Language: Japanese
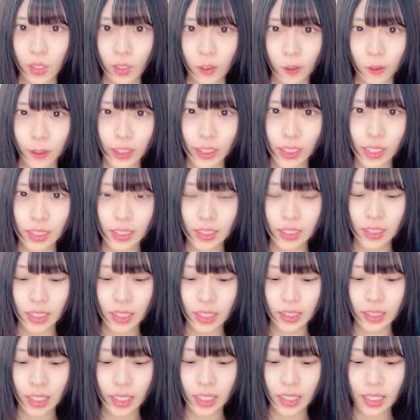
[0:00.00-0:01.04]
ふきらじ
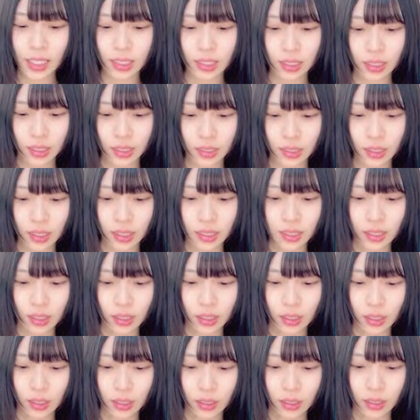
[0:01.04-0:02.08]
リアタイ配信確かに
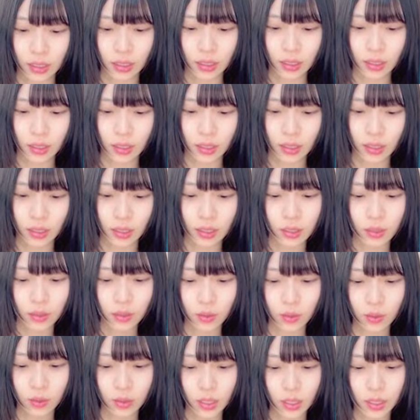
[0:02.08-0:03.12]
ね
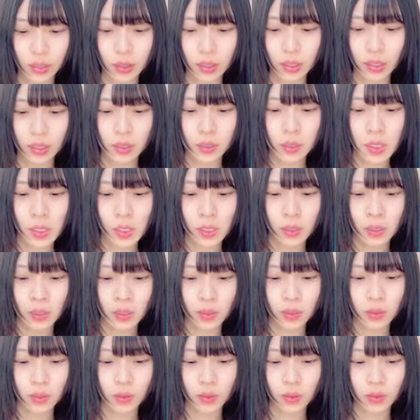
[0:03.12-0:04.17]
奥田結菜ちゃん
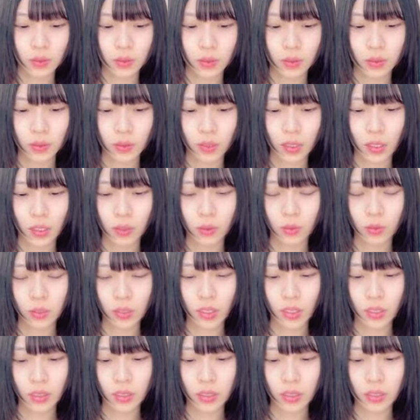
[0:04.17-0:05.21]
とあ奥
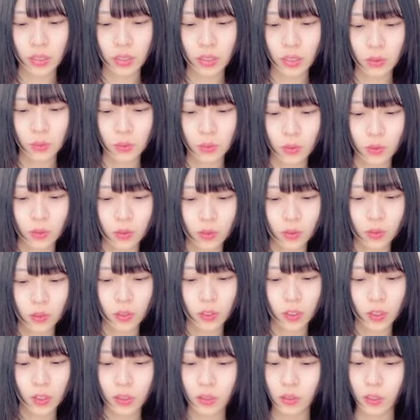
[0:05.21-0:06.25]
田結菜ちゃんでも10
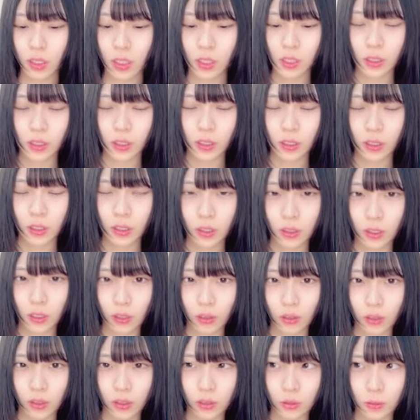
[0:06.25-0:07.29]
時以降配信できないの
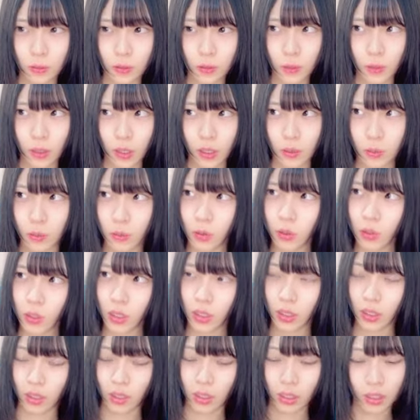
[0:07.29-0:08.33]
かあでも声
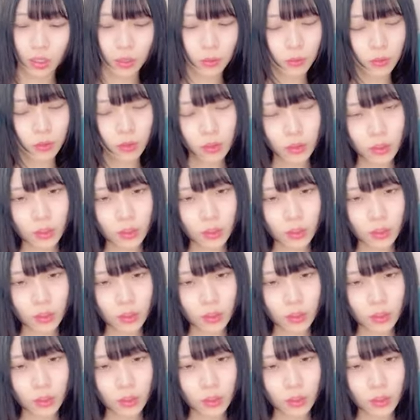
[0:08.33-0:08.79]
だけあでも